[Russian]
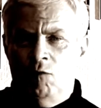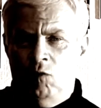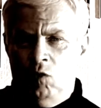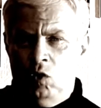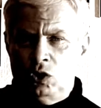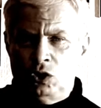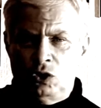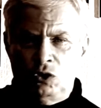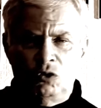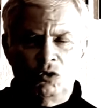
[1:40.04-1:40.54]

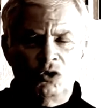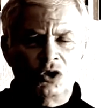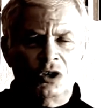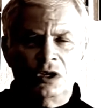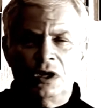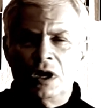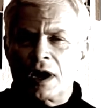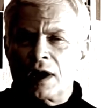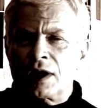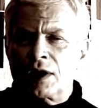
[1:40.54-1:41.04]

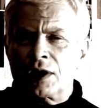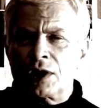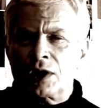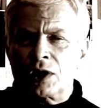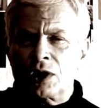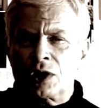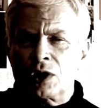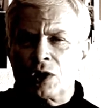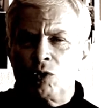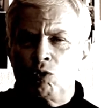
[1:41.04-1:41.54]
Воздух
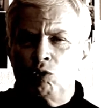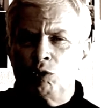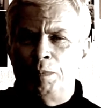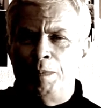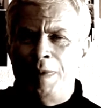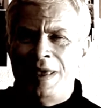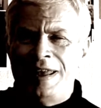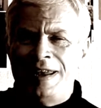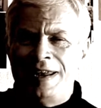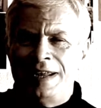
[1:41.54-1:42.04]
крут
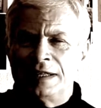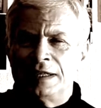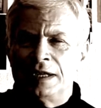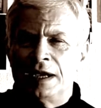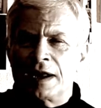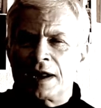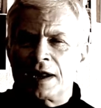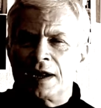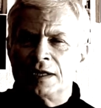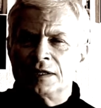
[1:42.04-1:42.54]
перед
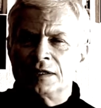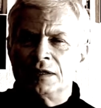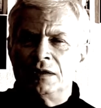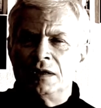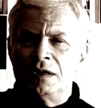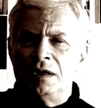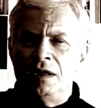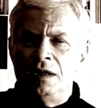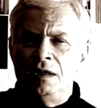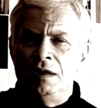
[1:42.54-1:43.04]

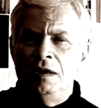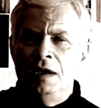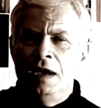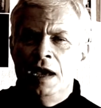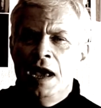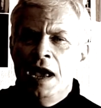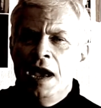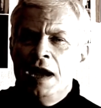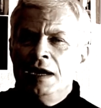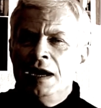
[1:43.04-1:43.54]
грозой,
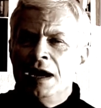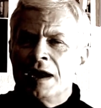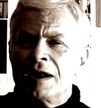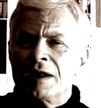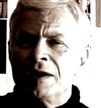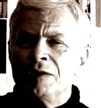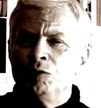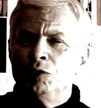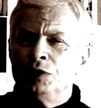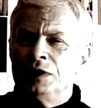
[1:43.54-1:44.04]

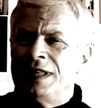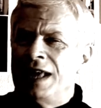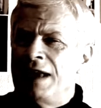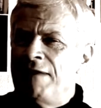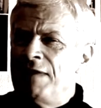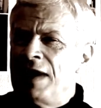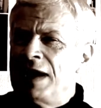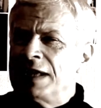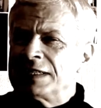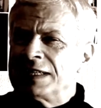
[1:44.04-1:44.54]
Крут до
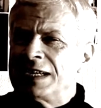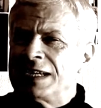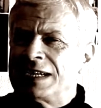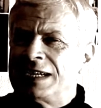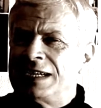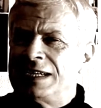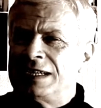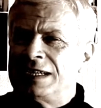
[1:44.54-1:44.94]
вязок.